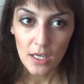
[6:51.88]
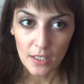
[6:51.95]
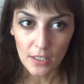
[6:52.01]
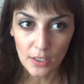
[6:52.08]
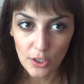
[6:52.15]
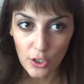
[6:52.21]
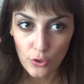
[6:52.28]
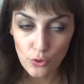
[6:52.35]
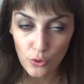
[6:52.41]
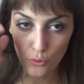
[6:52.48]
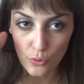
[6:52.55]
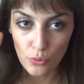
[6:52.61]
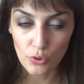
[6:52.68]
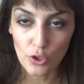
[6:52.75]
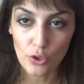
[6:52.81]
И когда их
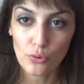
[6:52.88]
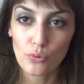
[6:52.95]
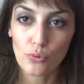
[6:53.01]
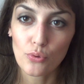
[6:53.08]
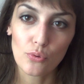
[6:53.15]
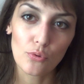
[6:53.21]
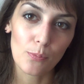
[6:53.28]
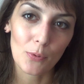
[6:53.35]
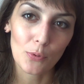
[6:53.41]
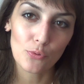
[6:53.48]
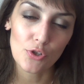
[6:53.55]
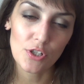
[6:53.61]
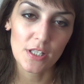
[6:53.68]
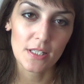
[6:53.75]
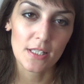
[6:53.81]
чуть-чуть растушую,
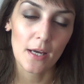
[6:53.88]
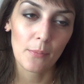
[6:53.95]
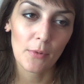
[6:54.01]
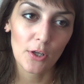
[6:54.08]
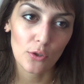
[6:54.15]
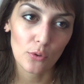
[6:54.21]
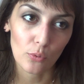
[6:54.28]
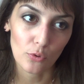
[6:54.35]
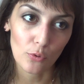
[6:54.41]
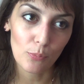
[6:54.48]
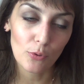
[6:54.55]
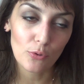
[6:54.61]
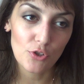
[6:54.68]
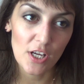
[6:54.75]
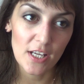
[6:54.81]
получится самое то. Но
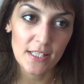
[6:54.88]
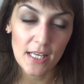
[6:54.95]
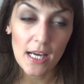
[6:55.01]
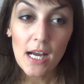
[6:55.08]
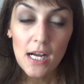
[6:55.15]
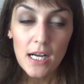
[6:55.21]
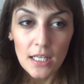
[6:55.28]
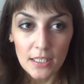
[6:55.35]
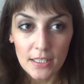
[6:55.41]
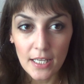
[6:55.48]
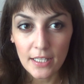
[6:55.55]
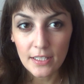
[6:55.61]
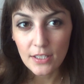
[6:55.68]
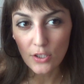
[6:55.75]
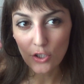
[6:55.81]
получается, когда
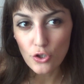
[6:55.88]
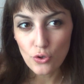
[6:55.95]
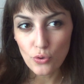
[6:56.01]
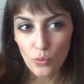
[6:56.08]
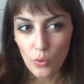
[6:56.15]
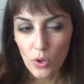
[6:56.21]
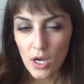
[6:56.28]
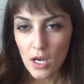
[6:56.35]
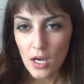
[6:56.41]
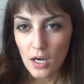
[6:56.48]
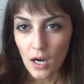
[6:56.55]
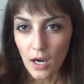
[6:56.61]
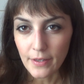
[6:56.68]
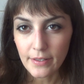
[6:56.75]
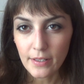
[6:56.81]
я их наношу,
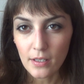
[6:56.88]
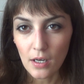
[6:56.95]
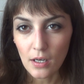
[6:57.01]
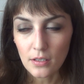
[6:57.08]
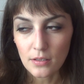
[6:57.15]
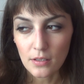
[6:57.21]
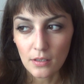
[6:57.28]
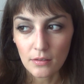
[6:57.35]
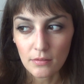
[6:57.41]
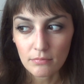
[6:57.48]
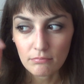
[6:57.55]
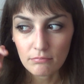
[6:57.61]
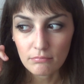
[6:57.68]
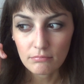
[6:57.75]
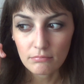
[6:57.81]
они
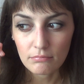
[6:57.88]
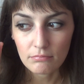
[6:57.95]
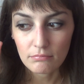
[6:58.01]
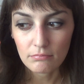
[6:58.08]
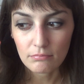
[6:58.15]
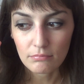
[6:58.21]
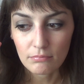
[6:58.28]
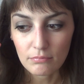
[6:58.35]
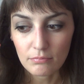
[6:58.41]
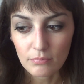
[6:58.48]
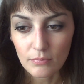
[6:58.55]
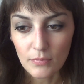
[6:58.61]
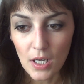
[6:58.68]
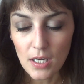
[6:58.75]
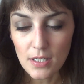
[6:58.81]
как-то
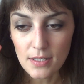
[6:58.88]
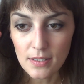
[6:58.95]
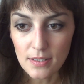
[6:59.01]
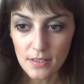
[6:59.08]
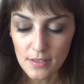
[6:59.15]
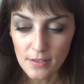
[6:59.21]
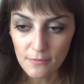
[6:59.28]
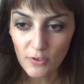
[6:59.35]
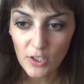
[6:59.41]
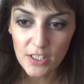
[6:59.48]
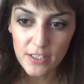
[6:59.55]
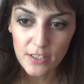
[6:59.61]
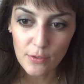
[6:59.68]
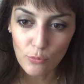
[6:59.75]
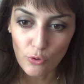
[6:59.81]
как сказать,
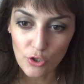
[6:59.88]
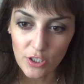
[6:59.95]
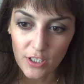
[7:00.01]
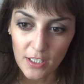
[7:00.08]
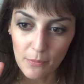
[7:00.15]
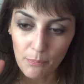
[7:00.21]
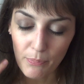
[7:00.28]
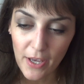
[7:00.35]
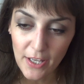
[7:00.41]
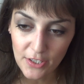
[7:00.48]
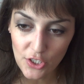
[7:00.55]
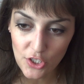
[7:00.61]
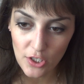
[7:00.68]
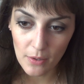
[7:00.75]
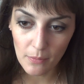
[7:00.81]
выглядят немножко таким
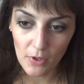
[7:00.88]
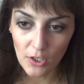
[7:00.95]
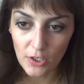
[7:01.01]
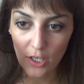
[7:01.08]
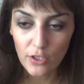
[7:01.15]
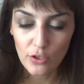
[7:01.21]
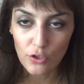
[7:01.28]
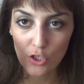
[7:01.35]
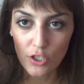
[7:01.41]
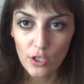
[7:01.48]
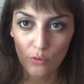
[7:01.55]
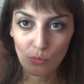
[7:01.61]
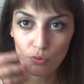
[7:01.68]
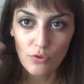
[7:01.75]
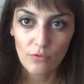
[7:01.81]
пятнышком, когда я
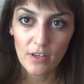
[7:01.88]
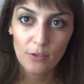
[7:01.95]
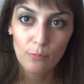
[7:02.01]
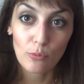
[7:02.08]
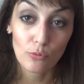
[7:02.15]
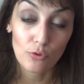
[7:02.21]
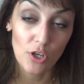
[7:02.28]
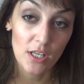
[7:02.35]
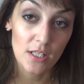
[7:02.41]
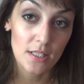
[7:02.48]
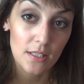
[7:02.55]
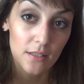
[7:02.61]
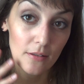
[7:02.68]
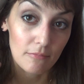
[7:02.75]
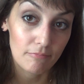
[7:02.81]
начинаю тушевать,
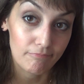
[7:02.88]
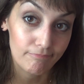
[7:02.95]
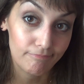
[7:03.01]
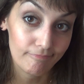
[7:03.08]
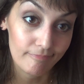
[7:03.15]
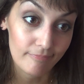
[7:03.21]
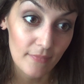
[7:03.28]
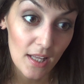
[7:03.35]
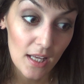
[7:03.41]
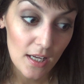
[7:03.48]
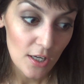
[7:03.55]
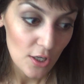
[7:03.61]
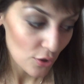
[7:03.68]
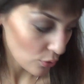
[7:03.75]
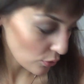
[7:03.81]
получается
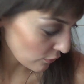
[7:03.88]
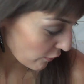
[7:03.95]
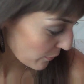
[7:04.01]
что-то